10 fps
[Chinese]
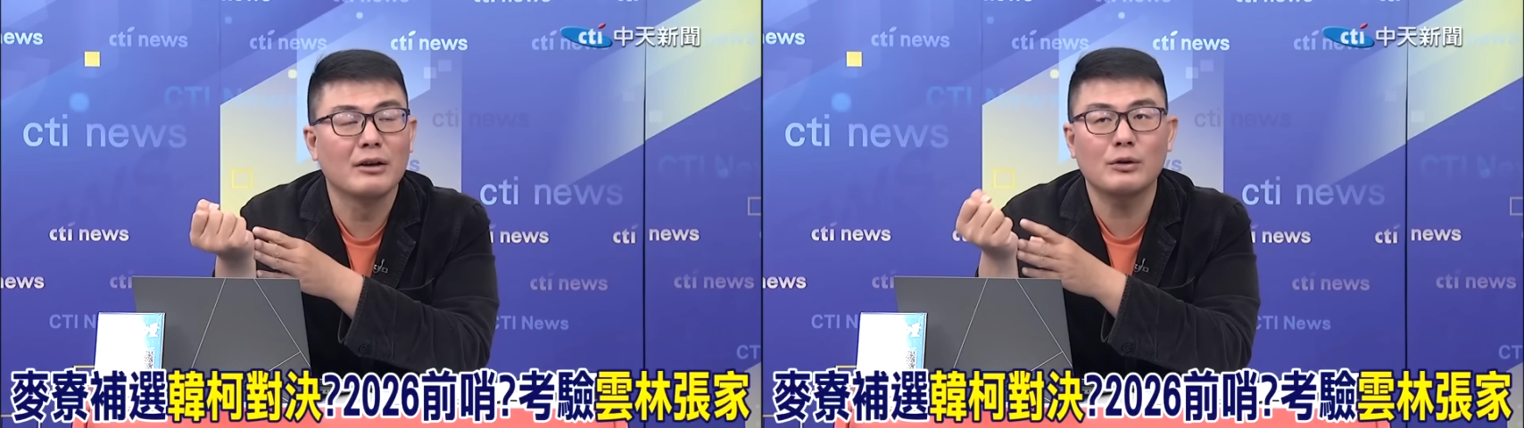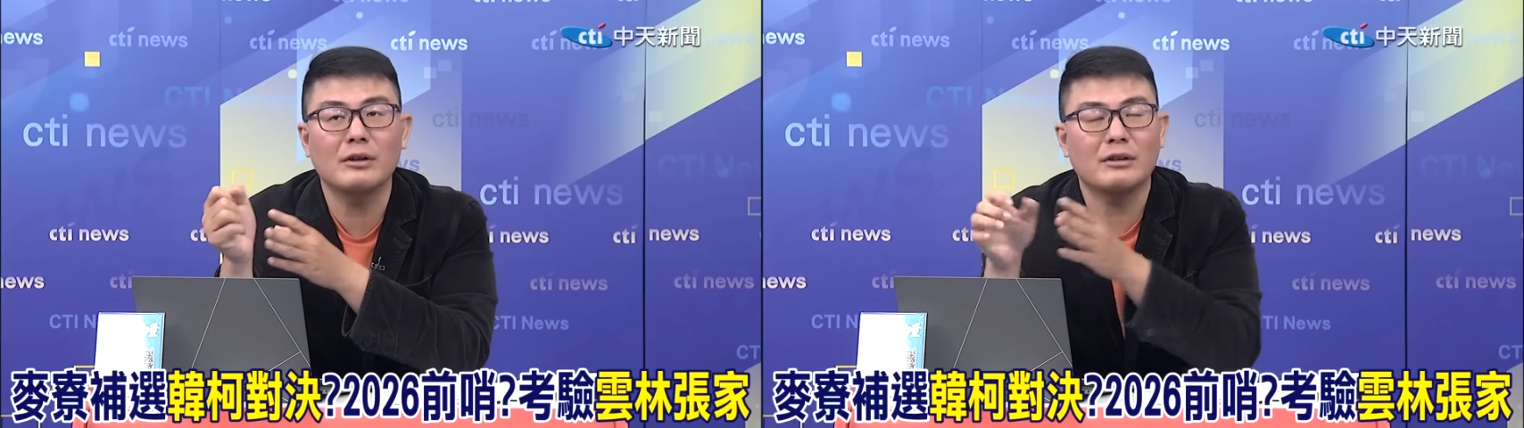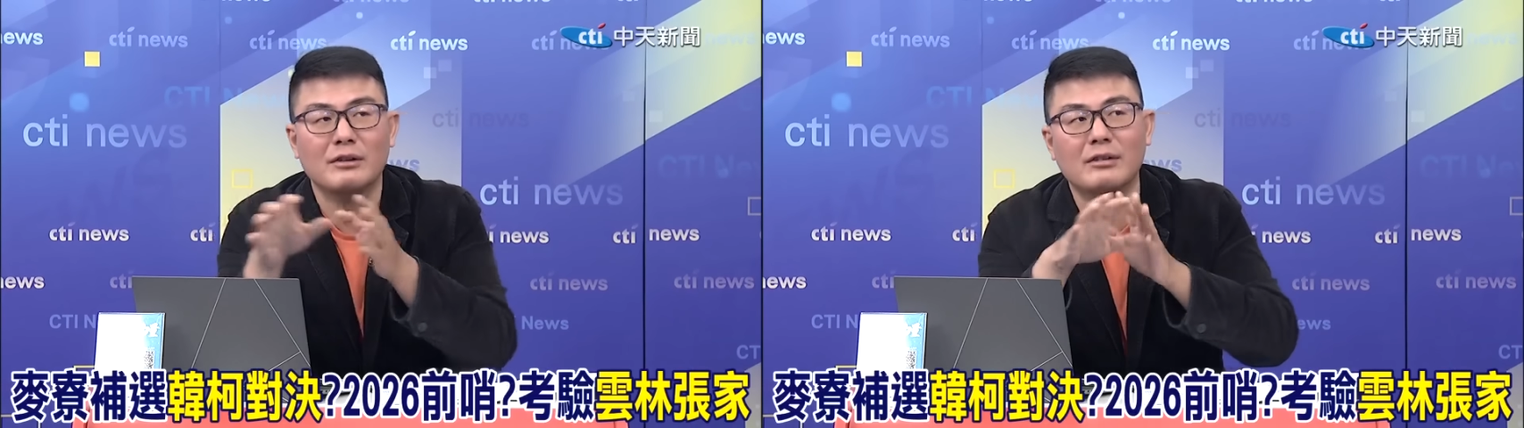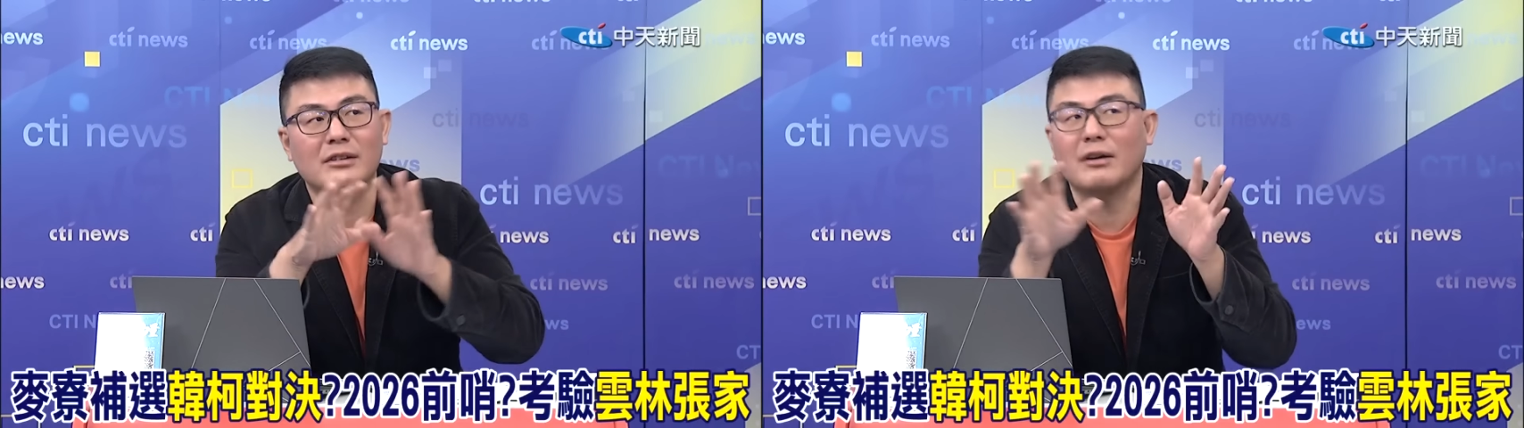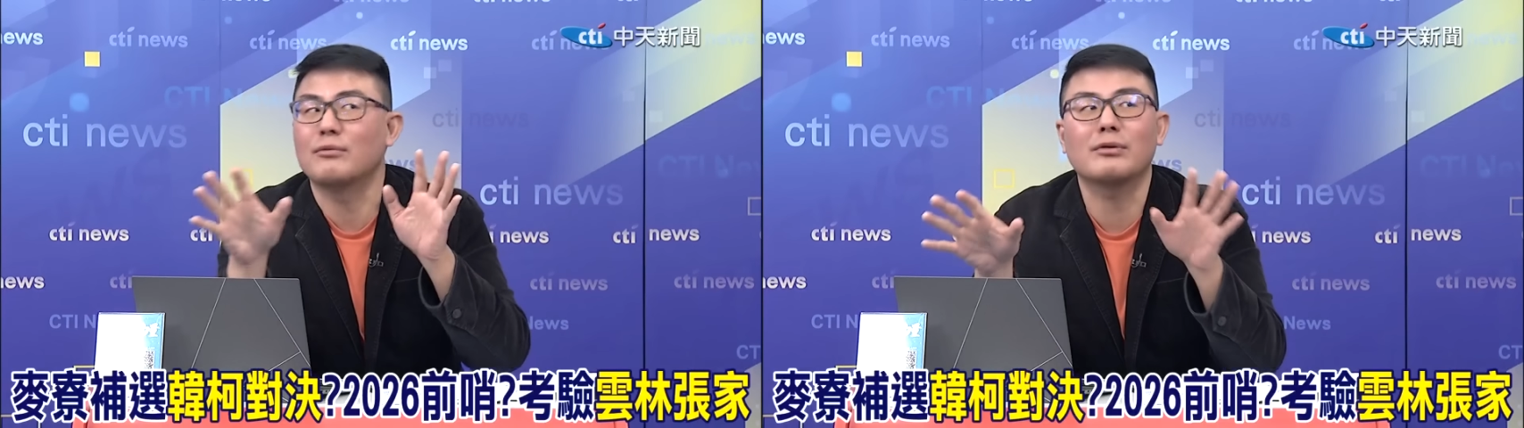所以其实
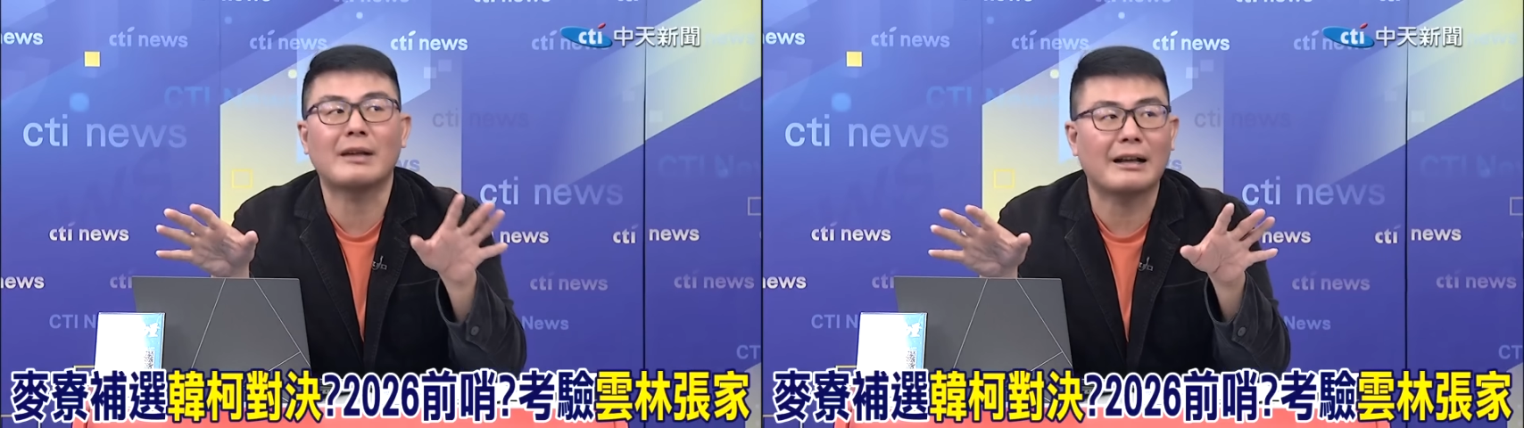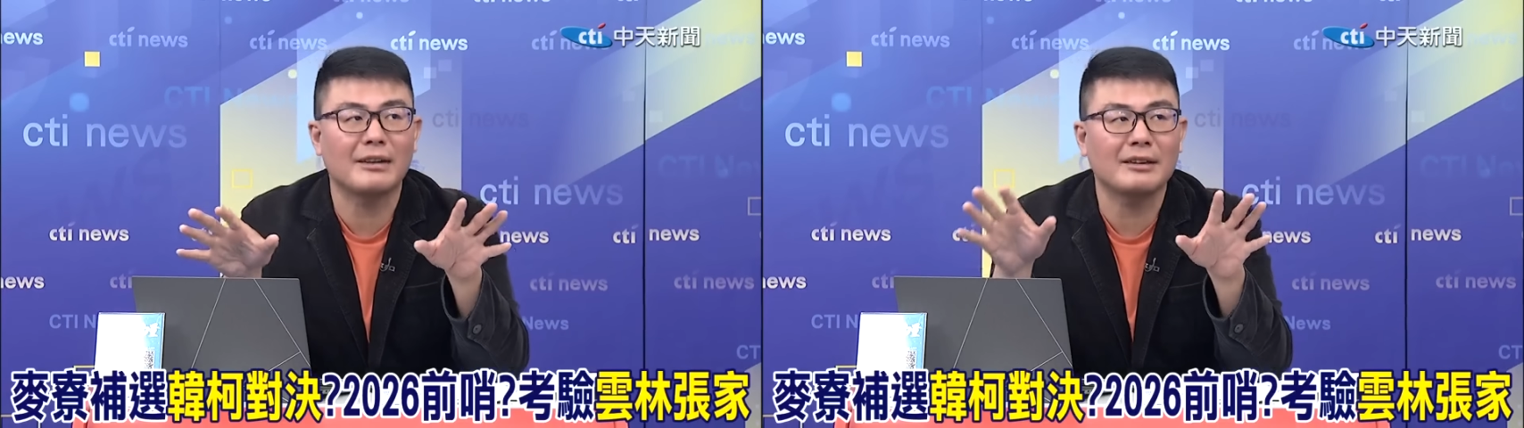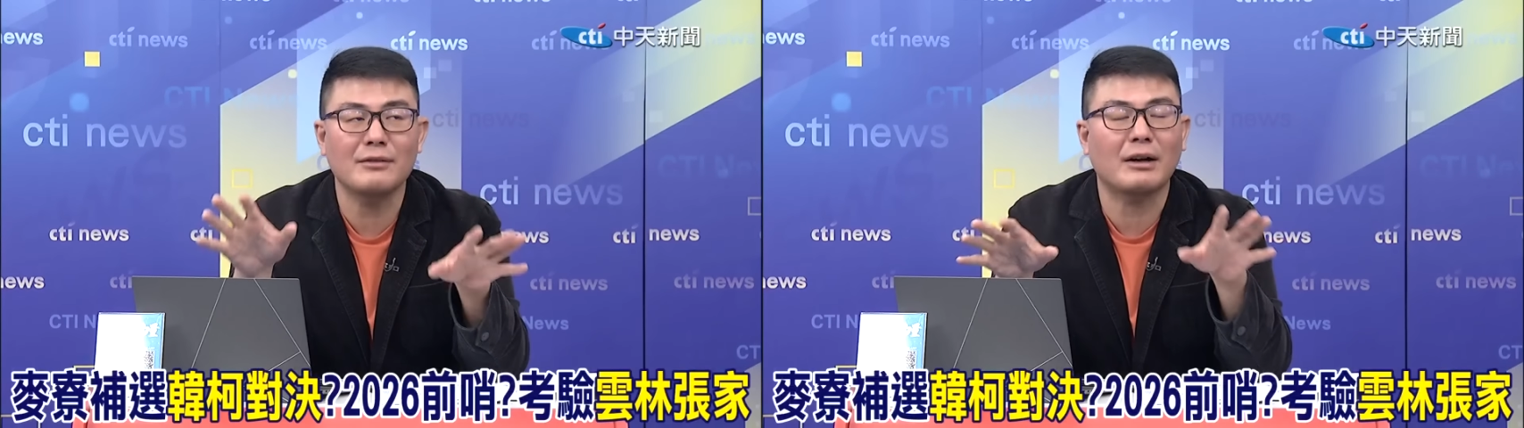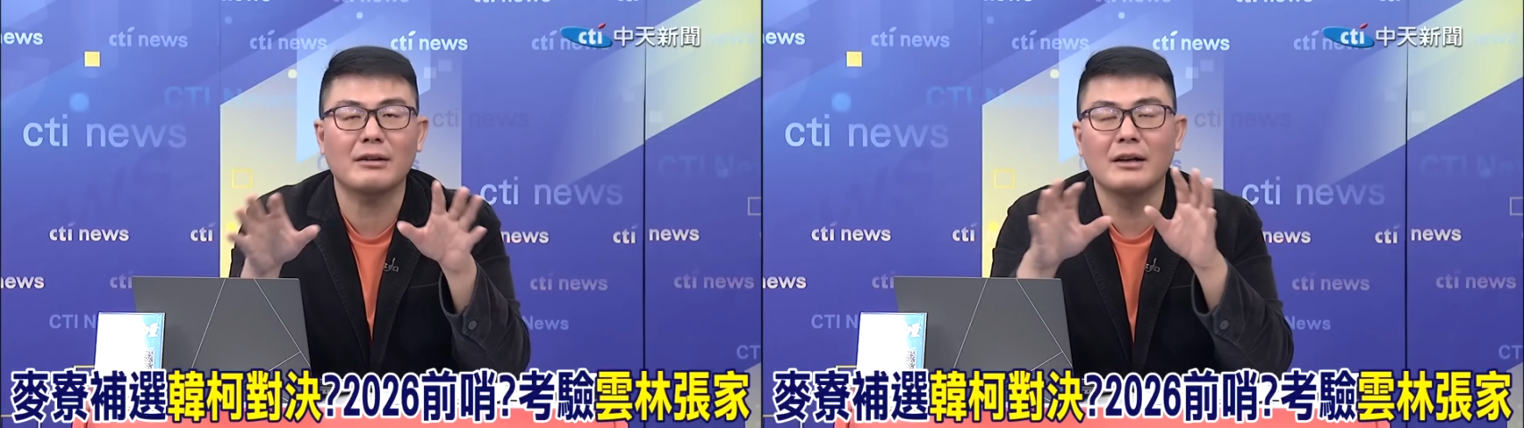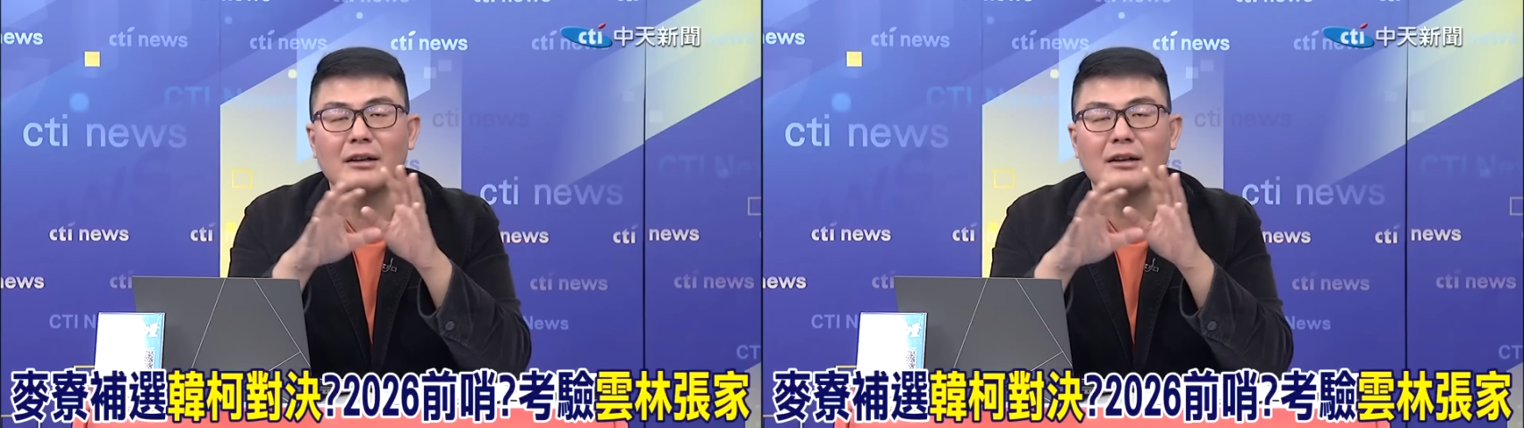是很复杂，在地方